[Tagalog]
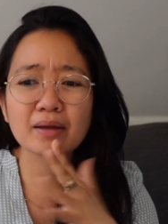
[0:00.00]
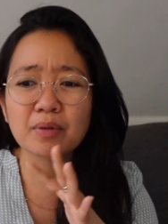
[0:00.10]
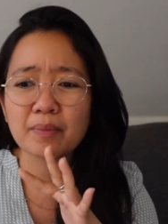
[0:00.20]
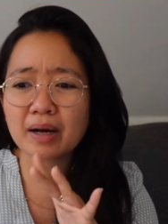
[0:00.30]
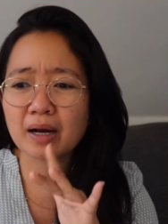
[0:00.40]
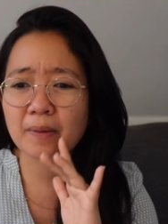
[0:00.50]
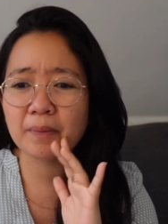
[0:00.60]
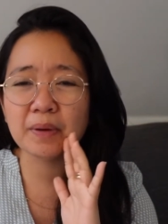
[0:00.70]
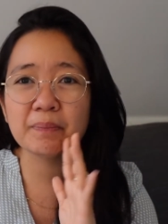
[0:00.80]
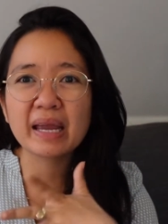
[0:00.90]
May mga
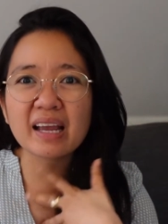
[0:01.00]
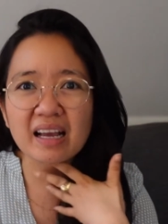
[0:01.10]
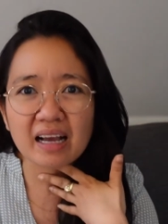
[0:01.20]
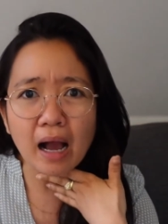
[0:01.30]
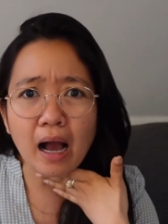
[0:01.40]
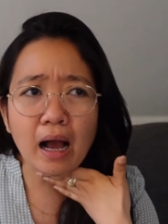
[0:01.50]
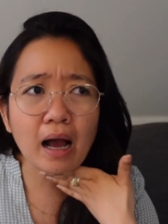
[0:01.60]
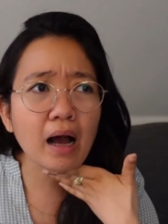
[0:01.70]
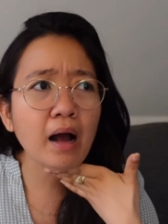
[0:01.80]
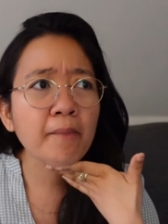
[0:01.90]

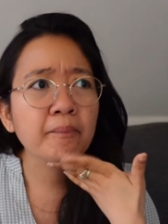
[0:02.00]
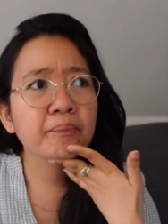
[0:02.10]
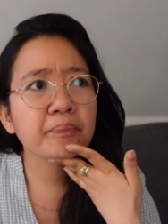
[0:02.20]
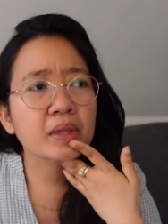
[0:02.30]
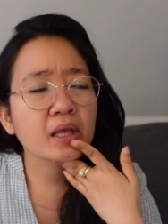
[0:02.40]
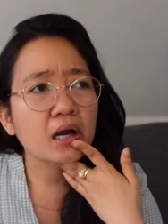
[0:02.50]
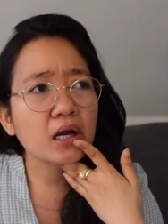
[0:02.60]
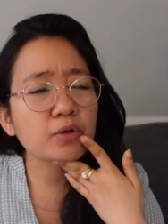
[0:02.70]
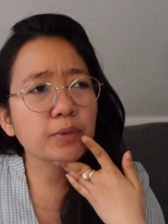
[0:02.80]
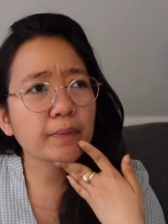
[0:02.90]
bibingka,
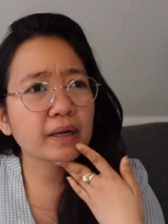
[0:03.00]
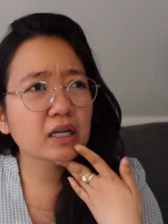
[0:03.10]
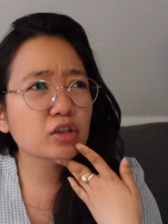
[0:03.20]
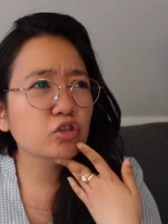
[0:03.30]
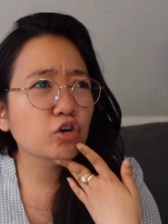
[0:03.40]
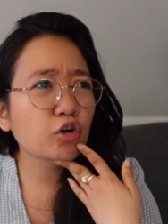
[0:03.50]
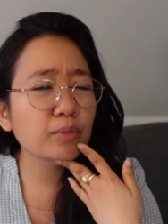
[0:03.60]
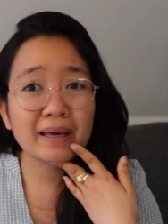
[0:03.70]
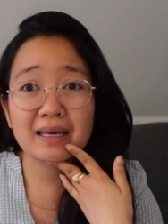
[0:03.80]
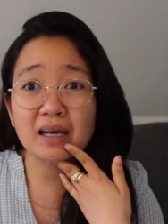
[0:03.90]
ano pa bang nandun.
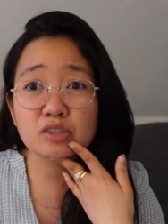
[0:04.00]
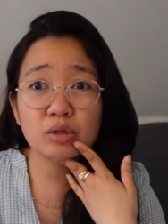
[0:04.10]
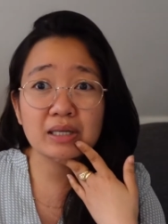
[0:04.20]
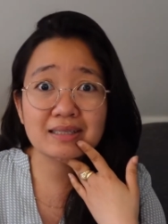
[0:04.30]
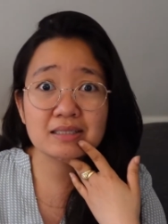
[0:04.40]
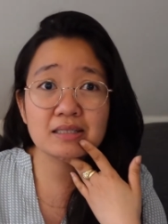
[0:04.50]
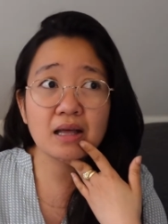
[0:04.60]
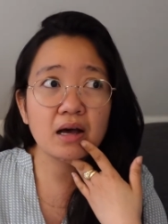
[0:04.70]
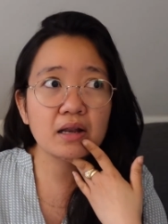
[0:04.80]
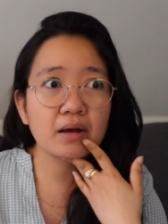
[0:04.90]
May actually
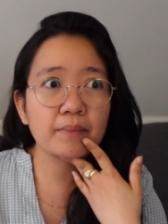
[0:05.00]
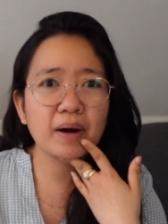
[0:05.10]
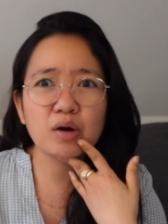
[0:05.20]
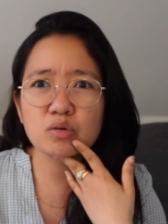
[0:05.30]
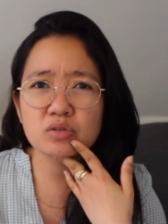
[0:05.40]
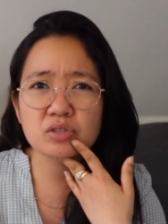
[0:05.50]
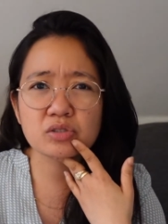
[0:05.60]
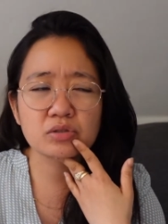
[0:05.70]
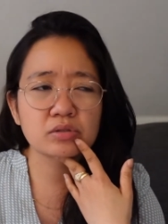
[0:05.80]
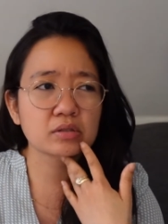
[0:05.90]
isda,
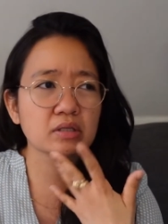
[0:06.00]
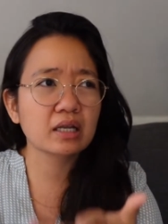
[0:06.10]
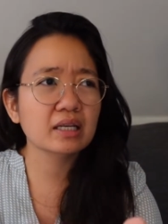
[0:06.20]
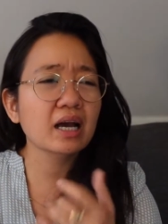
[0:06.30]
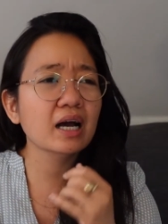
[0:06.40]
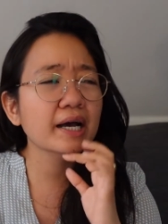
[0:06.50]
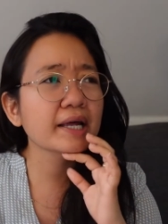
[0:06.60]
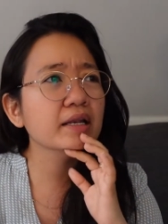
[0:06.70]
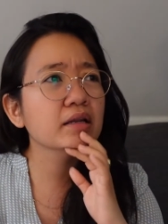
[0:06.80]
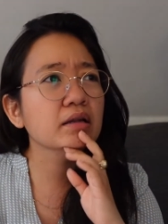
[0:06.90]
bangus,
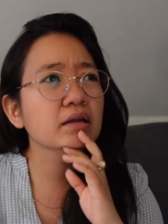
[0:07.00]
ganyan.